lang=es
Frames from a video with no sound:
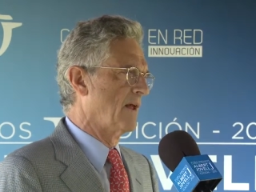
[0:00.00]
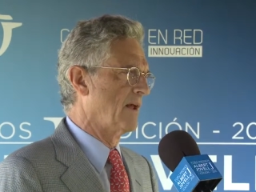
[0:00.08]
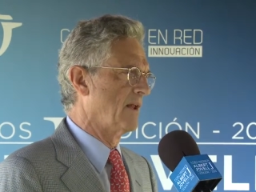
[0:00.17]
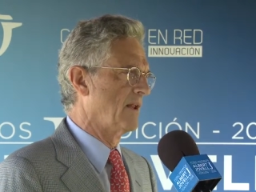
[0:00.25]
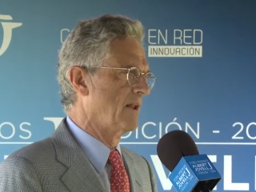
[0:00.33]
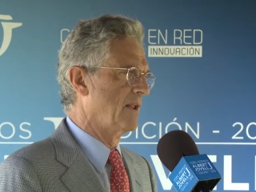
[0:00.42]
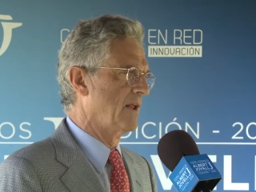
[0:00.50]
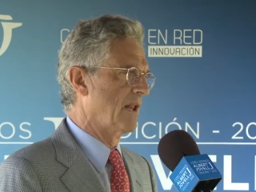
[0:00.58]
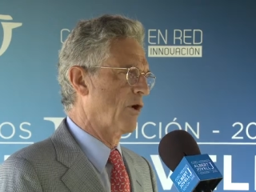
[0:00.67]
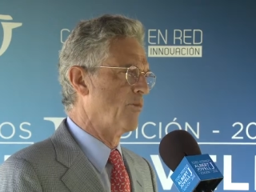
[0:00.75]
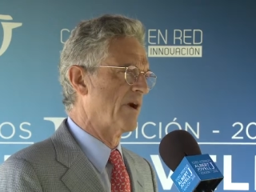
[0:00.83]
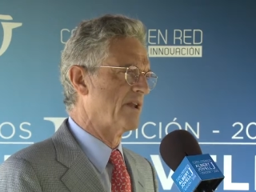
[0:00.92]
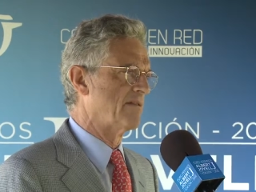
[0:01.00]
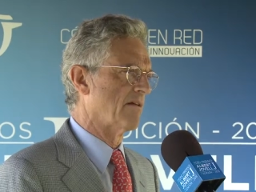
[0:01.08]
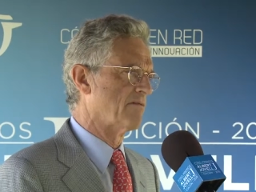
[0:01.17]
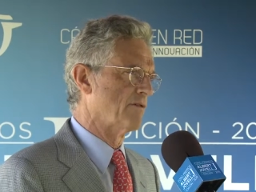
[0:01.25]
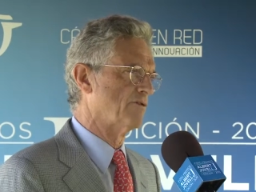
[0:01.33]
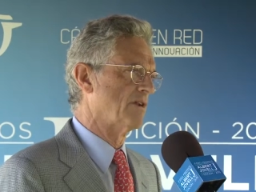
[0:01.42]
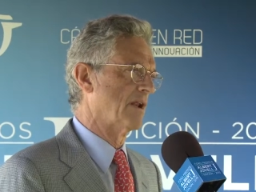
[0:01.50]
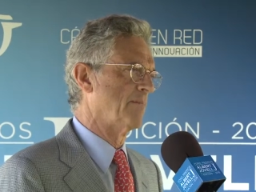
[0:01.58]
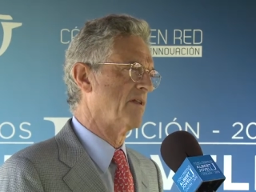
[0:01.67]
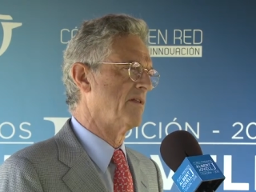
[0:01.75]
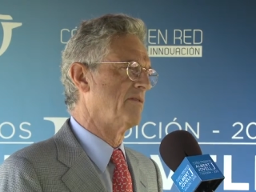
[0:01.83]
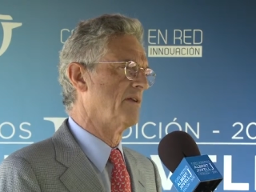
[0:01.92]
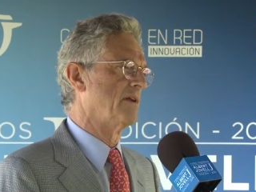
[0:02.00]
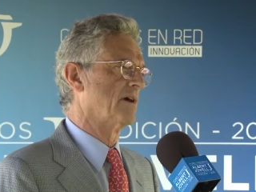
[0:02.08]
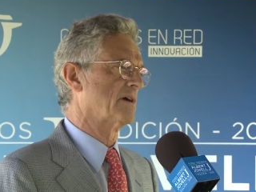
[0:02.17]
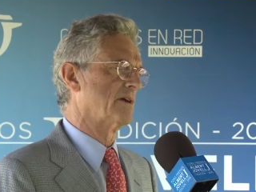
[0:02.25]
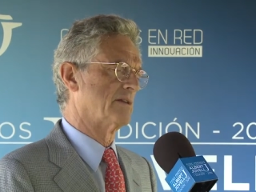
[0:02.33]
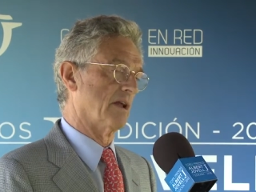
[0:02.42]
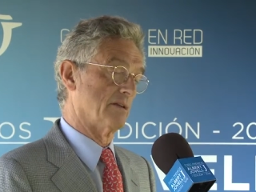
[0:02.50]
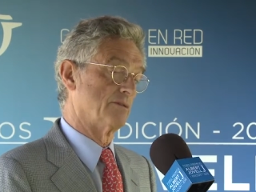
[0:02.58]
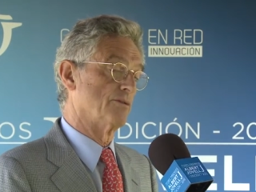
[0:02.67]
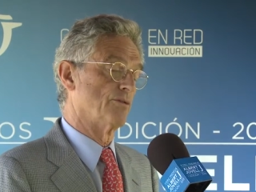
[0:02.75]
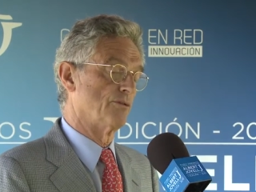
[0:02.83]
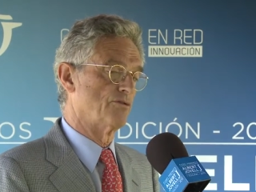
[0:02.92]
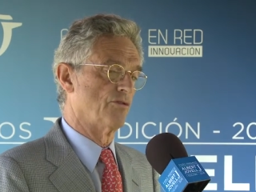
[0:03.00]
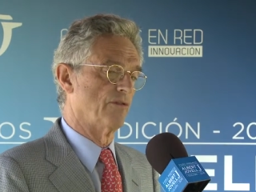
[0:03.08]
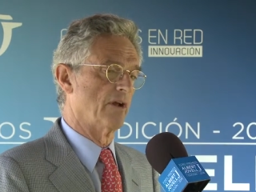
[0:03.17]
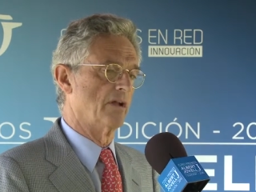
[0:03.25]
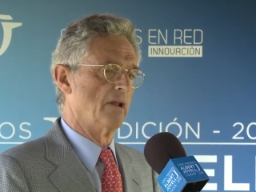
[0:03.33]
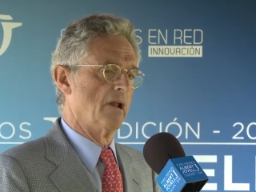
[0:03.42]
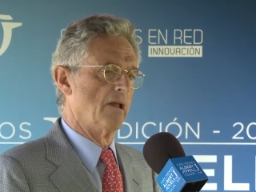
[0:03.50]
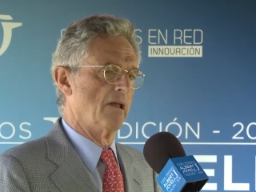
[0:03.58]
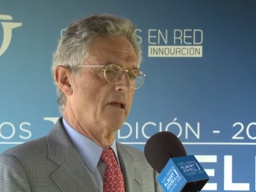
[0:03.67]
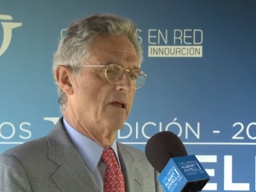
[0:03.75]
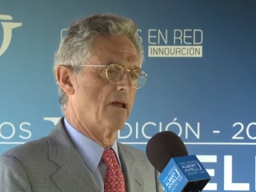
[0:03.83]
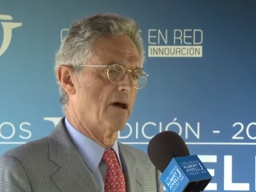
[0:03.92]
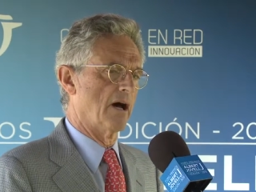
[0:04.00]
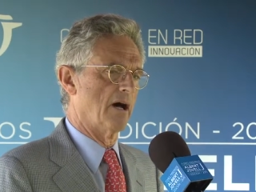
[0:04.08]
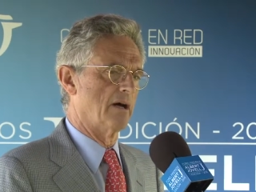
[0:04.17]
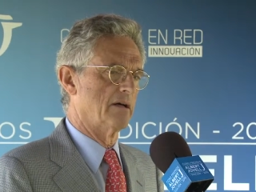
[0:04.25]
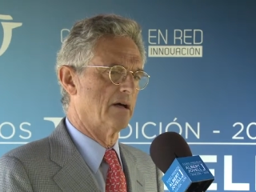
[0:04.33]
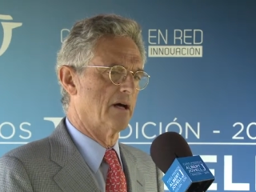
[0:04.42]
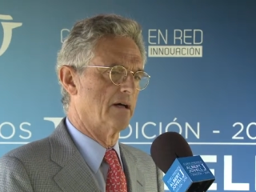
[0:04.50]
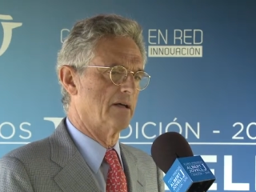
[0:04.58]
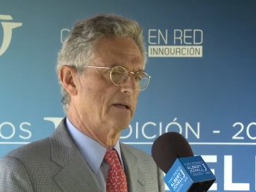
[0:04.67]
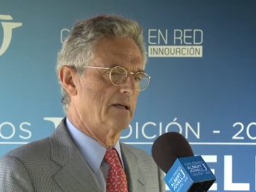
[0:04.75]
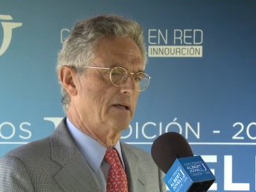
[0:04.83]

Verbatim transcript: la humanización de la medicina, que tanto Joel ha